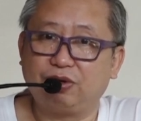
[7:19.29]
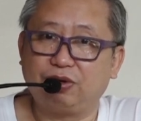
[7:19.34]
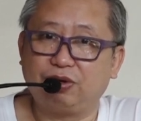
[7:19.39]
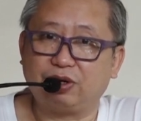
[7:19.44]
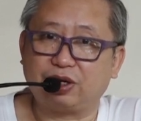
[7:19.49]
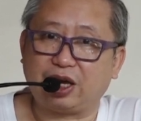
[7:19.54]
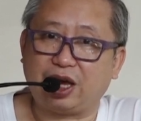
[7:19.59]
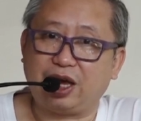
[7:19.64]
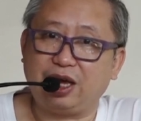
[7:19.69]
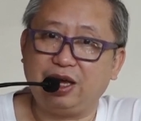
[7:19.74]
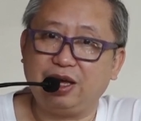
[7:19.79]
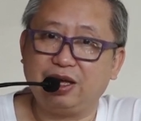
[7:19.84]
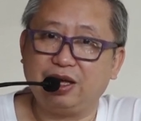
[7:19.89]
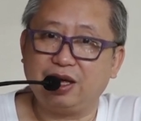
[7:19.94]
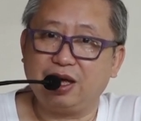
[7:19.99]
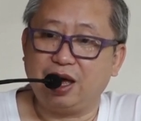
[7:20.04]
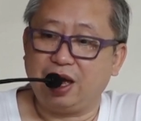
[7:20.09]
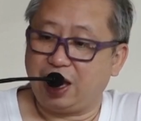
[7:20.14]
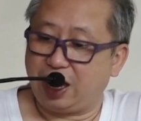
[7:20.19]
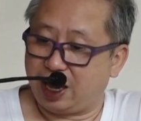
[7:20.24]
Okay?
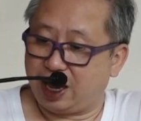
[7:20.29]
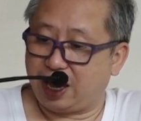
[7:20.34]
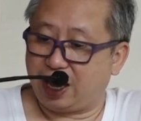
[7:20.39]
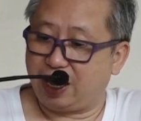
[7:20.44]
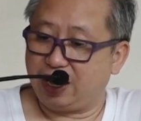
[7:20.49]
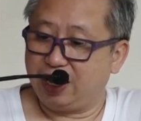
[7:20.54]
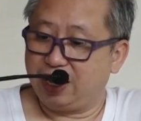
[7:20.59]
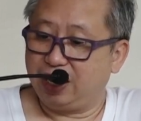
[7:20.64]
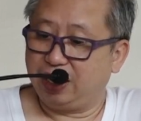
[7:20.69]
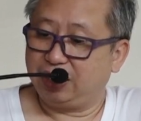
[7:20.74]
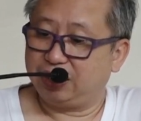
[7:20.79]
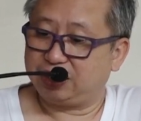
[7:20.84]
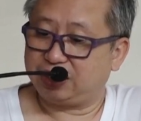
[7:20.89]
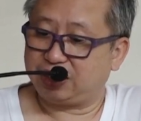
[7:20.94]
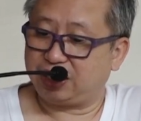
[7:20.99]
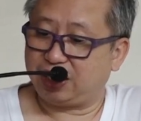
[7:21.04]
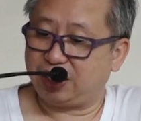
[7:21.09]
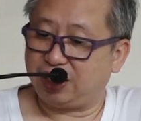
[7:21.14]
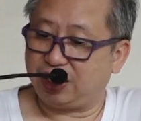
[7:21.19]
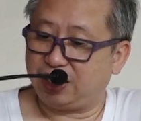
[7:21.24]
Eh,
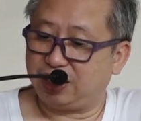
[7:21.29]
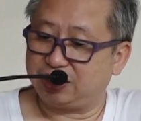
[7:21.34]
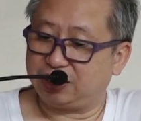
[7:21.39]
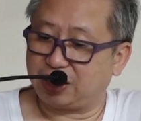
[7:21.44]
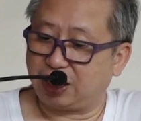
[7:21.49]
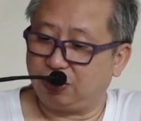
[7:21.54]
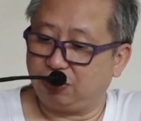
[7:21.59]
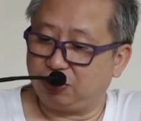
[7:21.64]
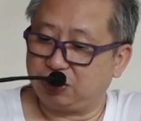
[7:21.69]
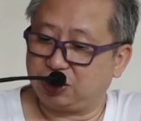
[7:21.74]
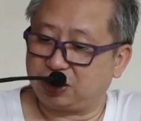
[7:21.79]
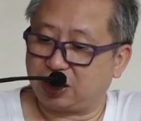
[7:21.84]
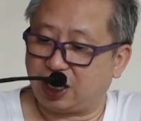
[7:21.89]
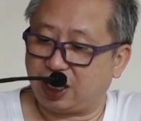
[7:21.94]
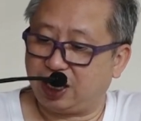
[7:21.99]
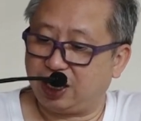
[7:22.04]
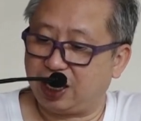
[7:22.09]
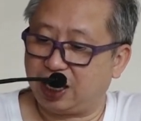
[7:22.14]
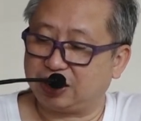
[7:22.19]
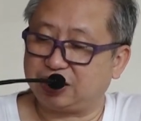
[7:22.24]
si San
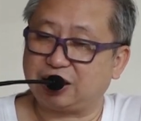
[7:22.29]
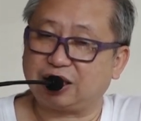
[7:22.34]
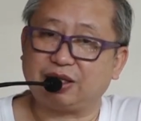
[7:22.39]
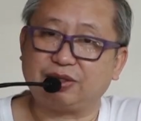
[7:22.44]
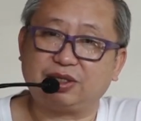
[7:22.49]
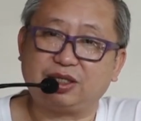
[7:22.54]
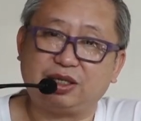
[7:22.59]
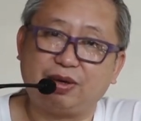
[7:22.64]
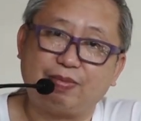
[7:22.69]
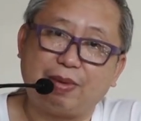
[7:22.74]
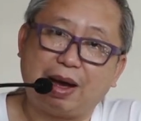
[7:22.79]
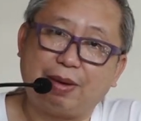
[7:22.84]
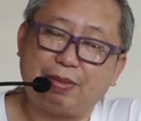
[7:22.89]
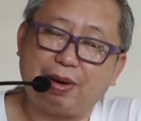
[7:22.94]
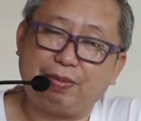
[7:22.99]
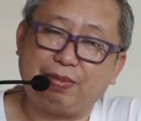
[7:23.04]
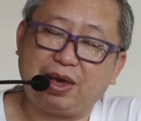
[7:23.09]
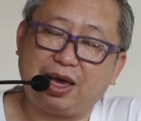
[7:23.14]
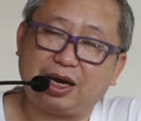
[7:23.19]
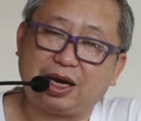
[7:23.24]
Jose at si
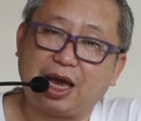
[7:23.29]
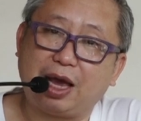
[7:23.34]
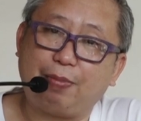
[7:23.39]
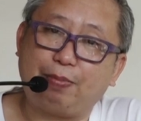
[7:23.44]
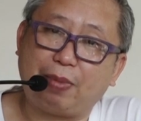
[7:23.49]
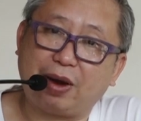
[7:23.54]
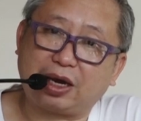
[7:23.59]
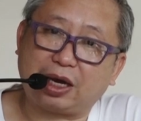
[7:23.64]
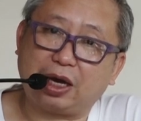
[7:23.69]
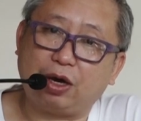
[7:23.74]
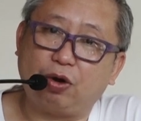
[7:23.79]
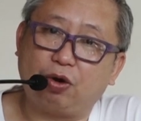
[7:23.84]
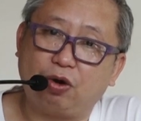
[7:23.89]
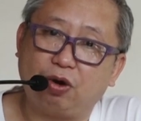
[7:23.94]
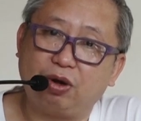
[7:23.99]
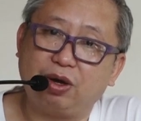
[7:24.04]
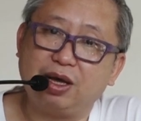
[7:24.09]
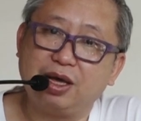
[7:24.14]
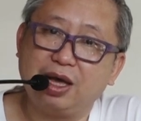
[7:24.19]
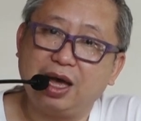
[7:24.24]
Mama Mary ay
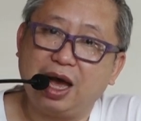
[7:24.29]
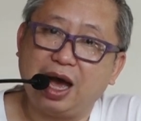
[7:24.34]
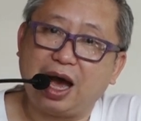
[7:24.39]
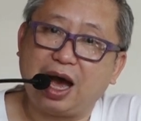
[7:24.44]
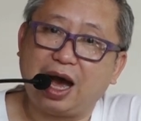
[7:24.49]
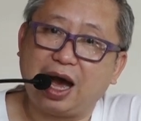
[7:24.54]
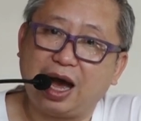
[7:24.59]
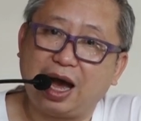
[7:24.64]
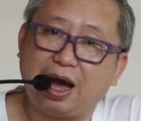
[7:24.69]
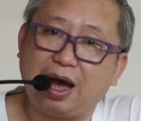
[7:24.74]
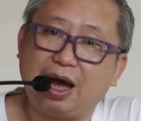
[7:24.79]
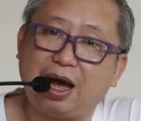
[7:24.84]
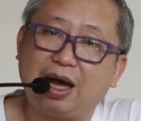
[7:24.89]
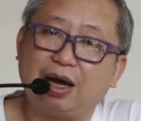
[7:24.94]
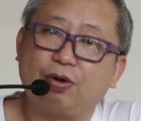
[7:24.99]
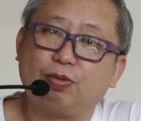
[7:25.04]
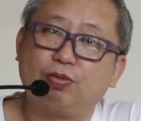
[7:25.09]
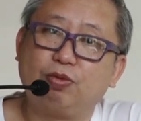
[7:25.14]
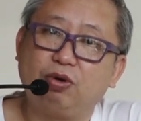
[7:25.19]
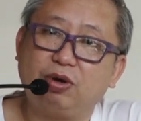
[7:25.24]
parehong uh,
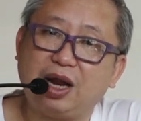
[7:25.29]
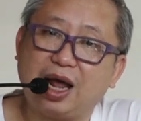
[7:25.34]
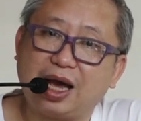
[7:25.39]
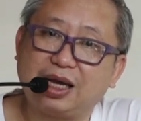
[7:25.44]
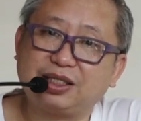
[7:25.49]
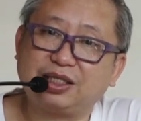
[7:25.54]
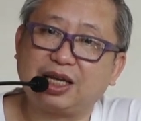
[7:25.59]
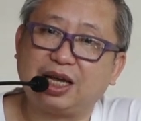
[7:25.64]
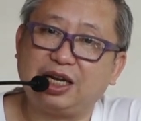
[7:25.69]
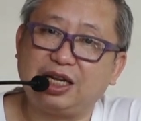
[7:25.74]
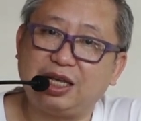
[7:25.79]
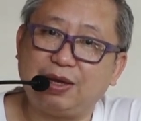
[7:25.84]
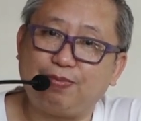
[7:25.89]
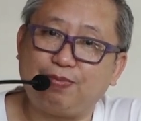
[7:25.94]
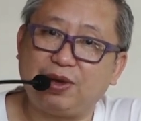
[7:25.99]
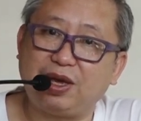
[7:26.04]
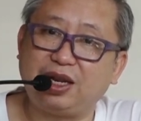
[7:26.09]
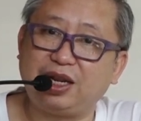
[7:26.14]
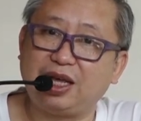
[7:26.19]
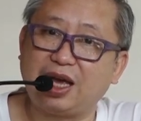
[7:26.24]
mula sa
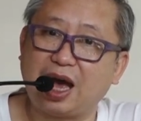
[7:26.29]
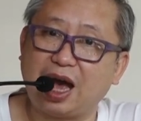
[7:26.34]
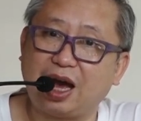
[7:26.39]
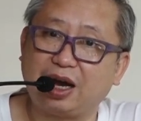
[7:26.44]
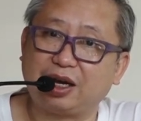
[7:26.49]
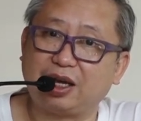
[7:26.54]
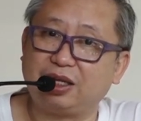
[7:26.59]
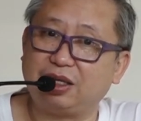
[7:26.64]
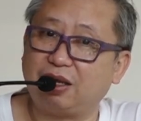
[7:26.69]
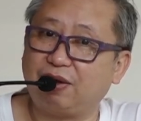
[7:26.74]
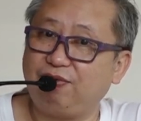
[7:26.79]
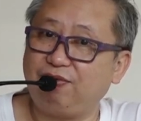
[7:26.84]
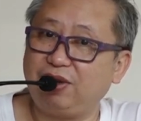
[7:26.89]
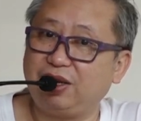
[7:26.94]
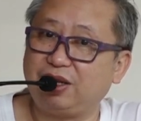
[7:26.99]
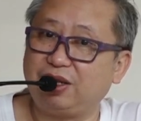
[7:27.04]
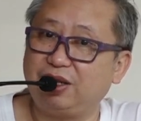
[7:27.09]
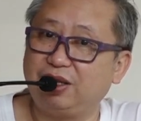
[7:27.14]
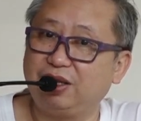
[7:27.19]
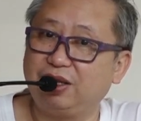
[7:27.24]
lipi ni Haring
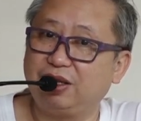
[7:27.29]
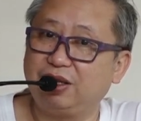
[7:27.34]
David.